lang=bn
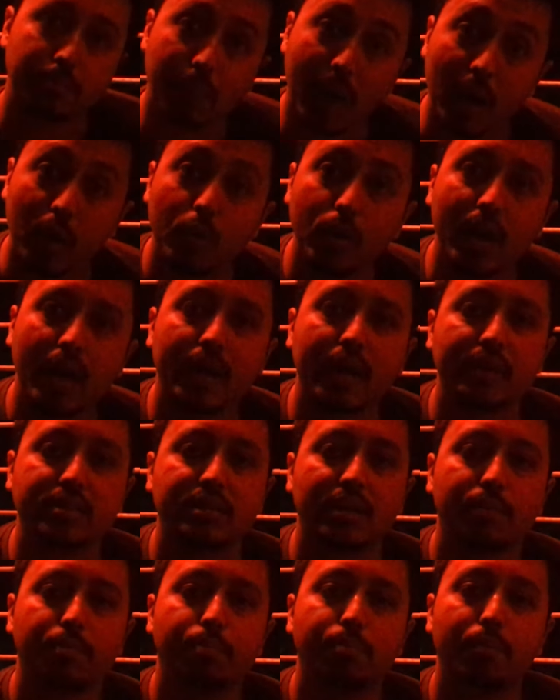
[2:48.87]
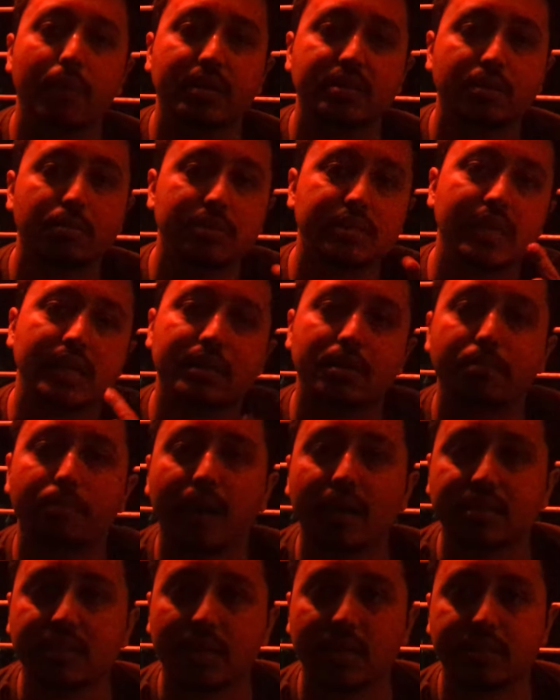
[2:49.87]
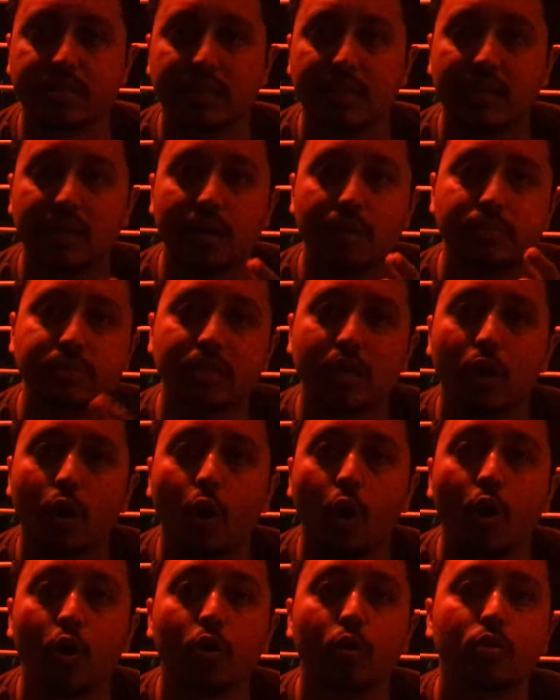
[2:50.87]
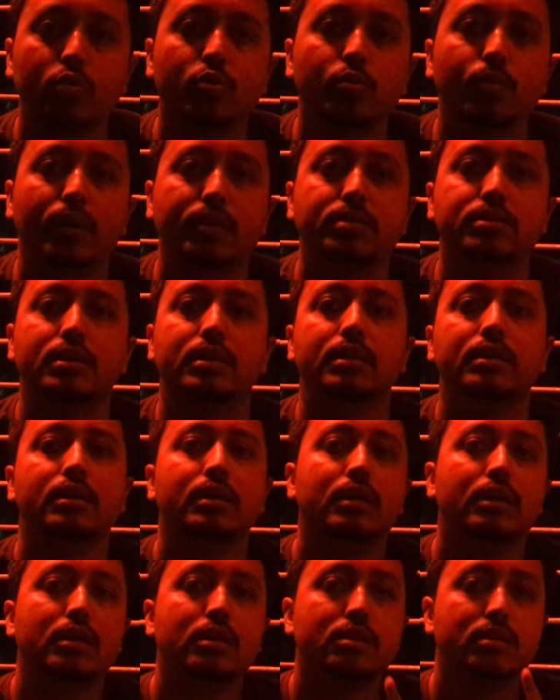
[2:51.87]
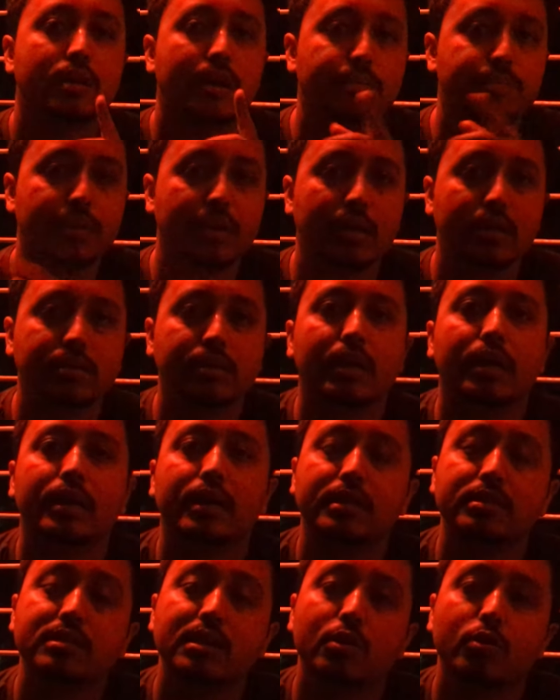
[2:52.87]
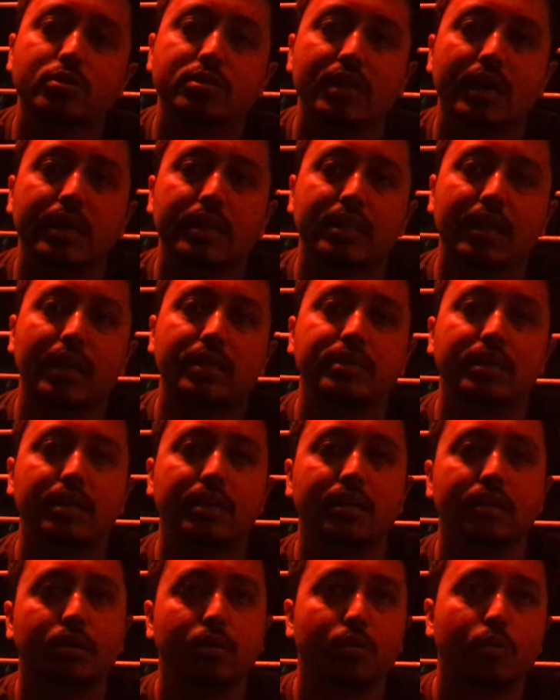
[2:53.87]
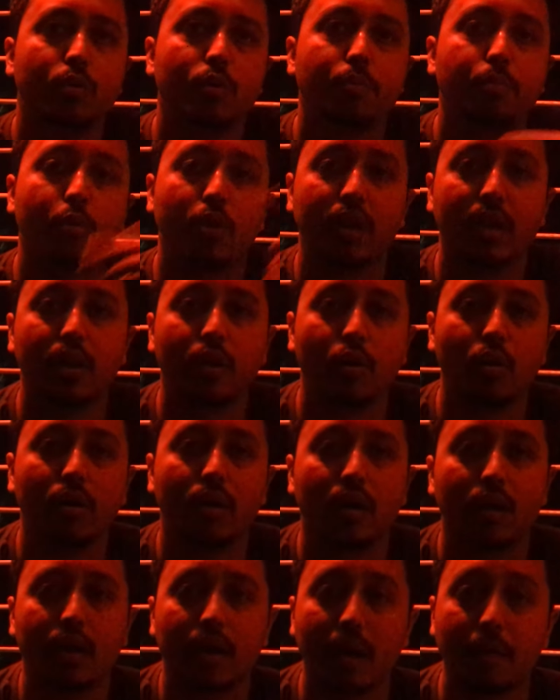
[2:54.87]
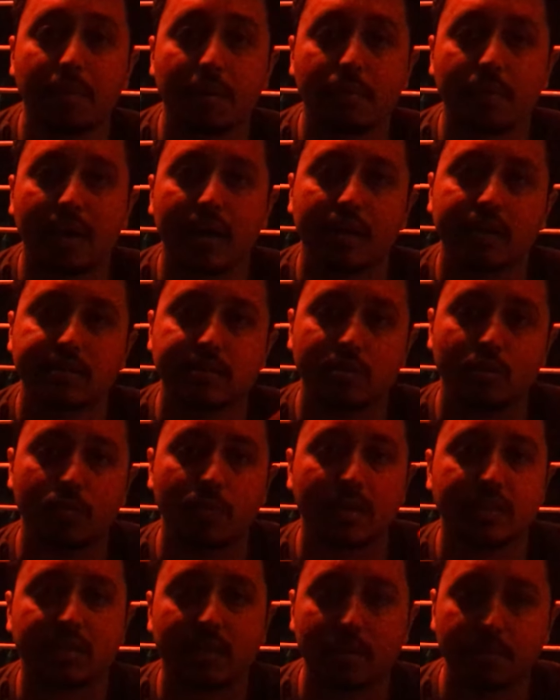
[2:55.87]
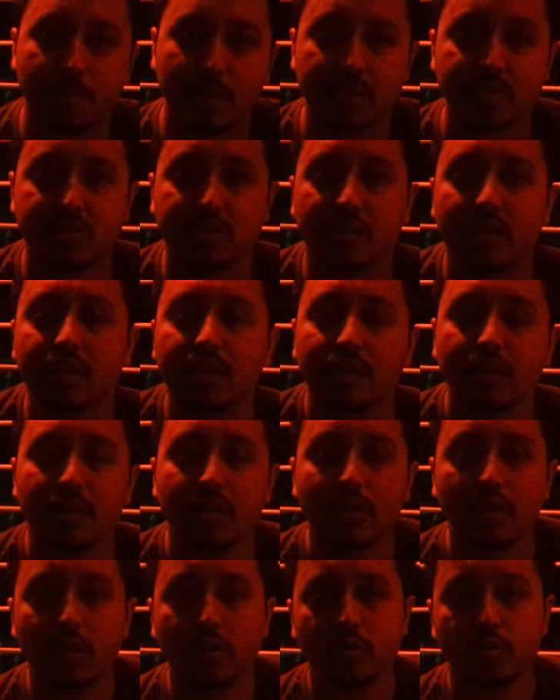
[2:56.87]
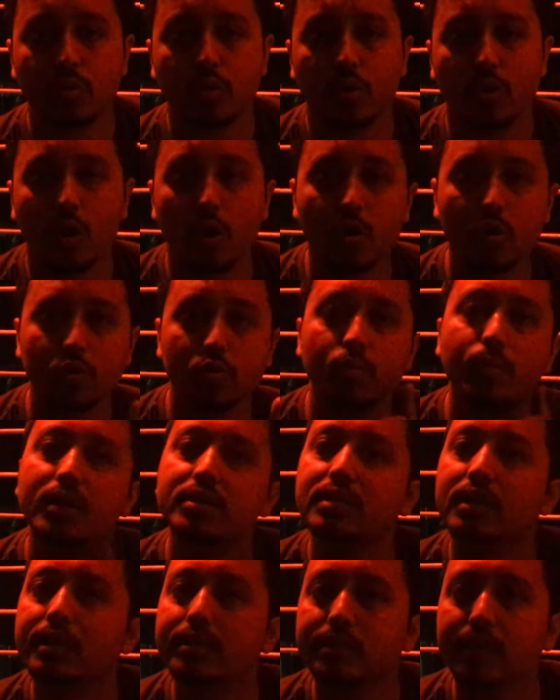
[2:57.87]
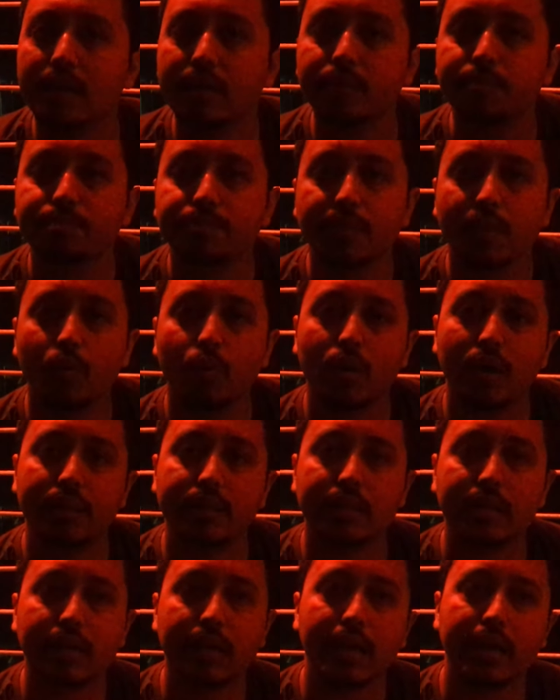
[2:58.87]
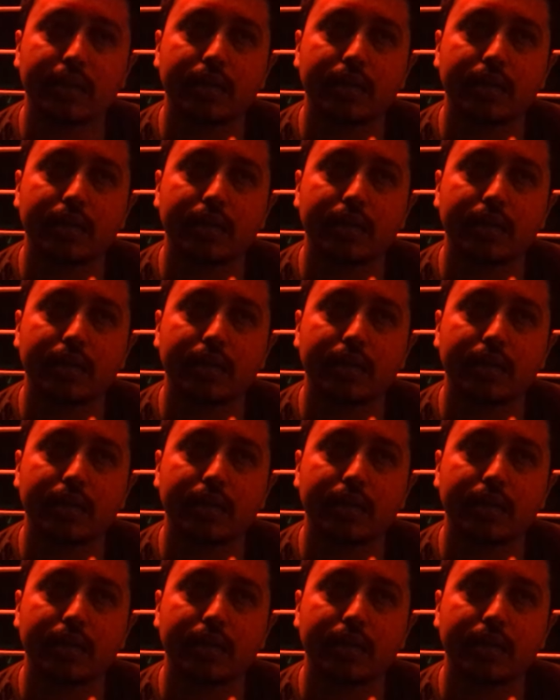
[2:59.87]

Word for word: বারোরহাট আসার মাঝামাঝি একটা বাজার আছে এটার নাম হচ্ছে লং গদু বাজার আপনারা যারা গেছেন ওই সাইডে তারা জানেন ওর পরে রাবার বাগান আছে ওই বাজারের পাশ দিয়েই তো লঙ্গদু বাজারে যাই ওখান থেকে